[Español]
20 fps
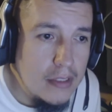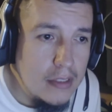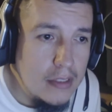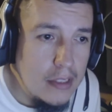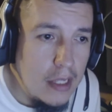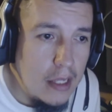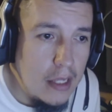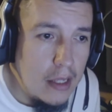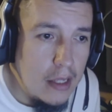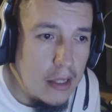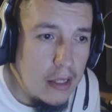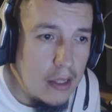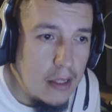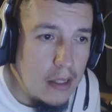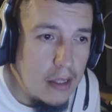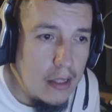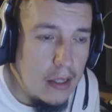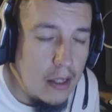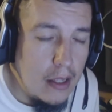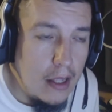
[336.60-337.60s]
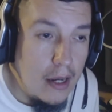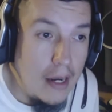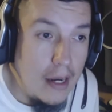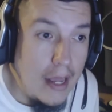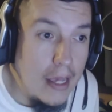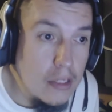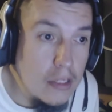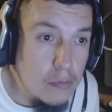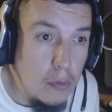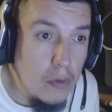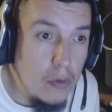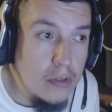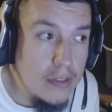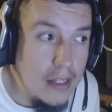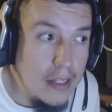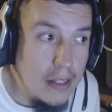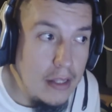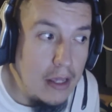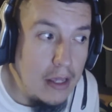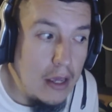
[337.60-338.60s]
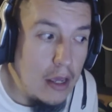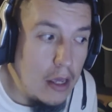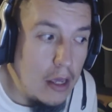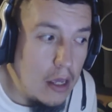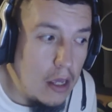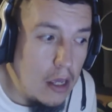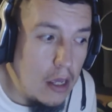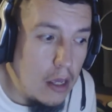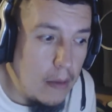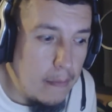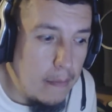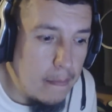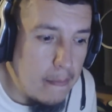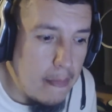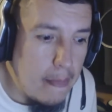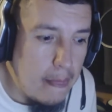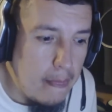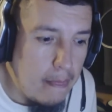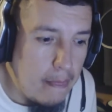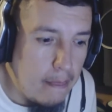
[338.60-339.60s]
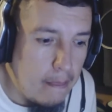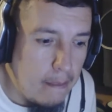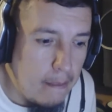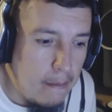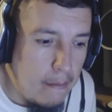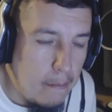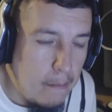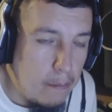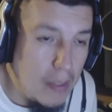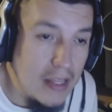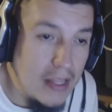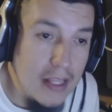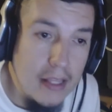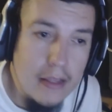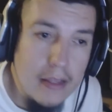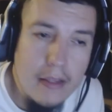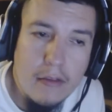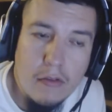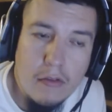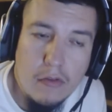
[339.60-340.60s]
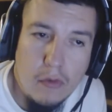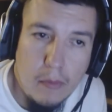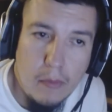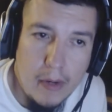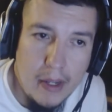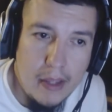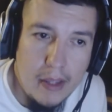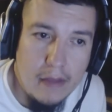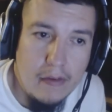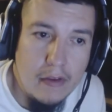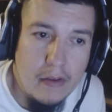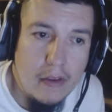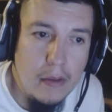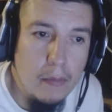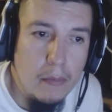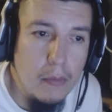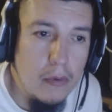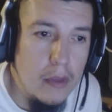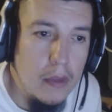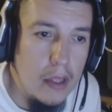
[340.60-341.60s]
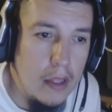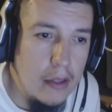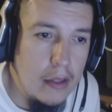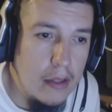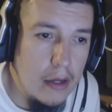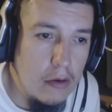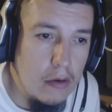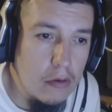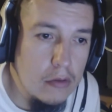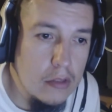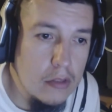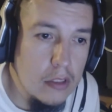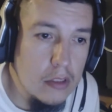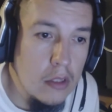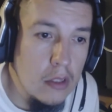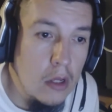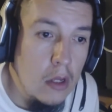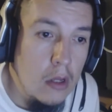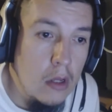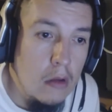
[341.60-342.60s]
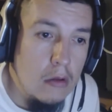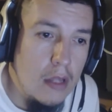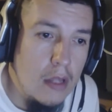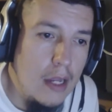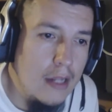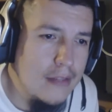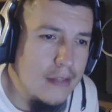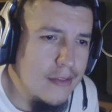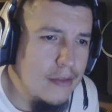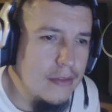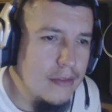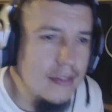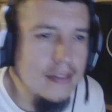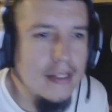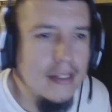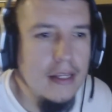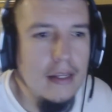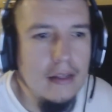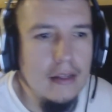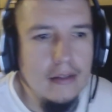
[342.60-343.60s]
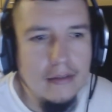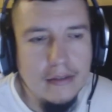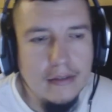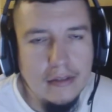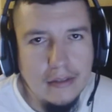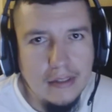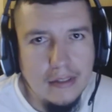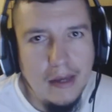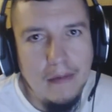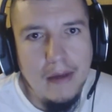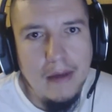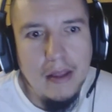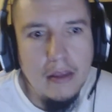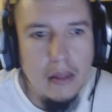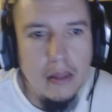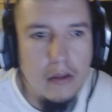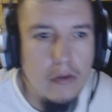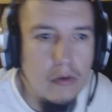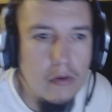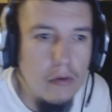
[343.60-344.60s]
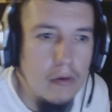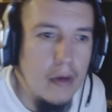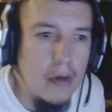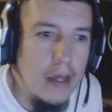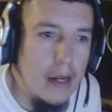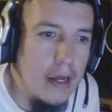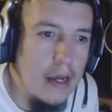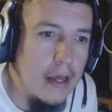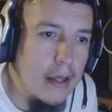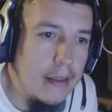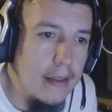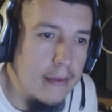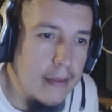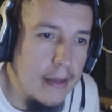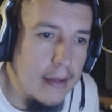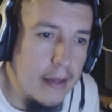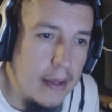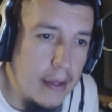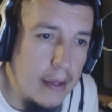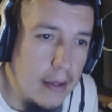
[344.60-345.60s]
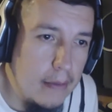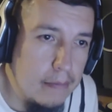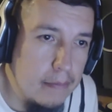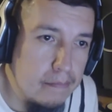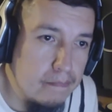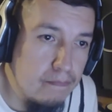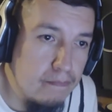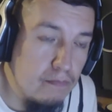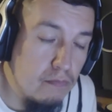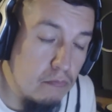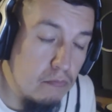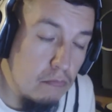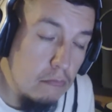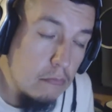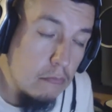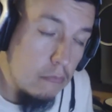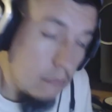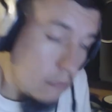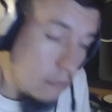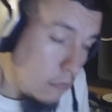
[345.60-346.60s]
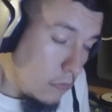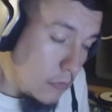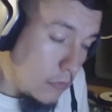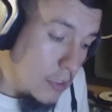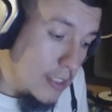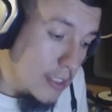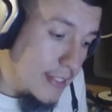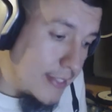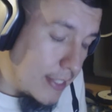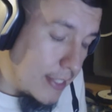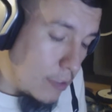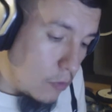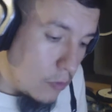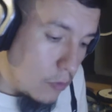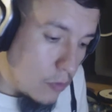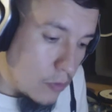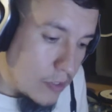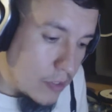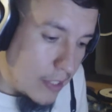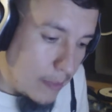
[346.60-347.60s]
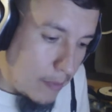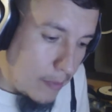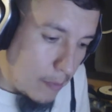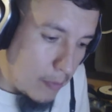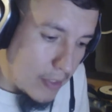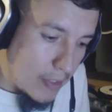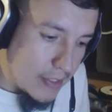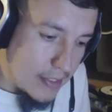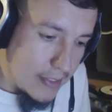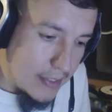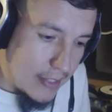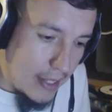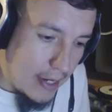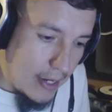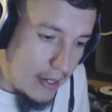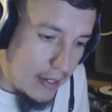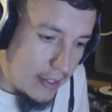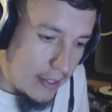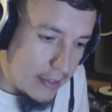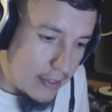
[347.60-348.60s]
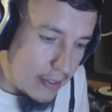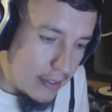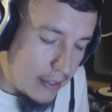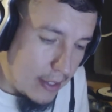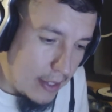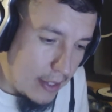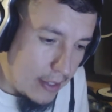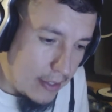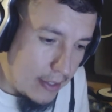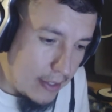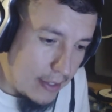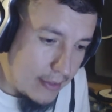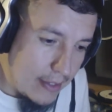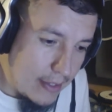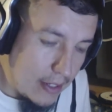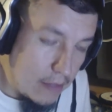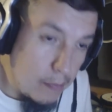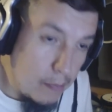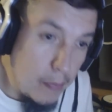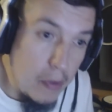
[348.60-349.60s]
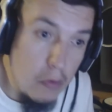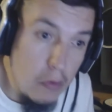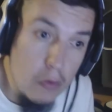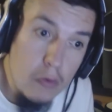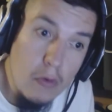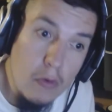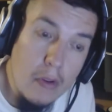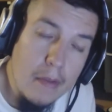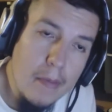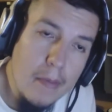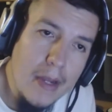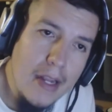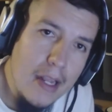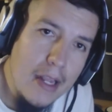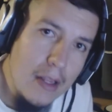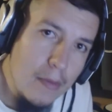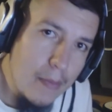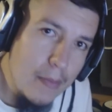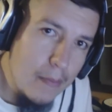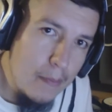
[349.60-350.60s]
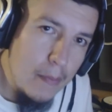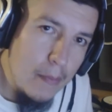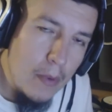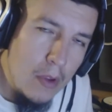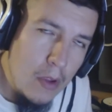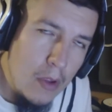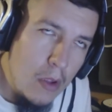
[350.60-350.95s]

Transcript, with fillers: pues eh, el Xbox tenía patentes sobre ese tipo de, cosas. Todas las cosas que ya habían dicho era de que Nintendo no se iba a presentar en, e, 3 e pero de todas maneras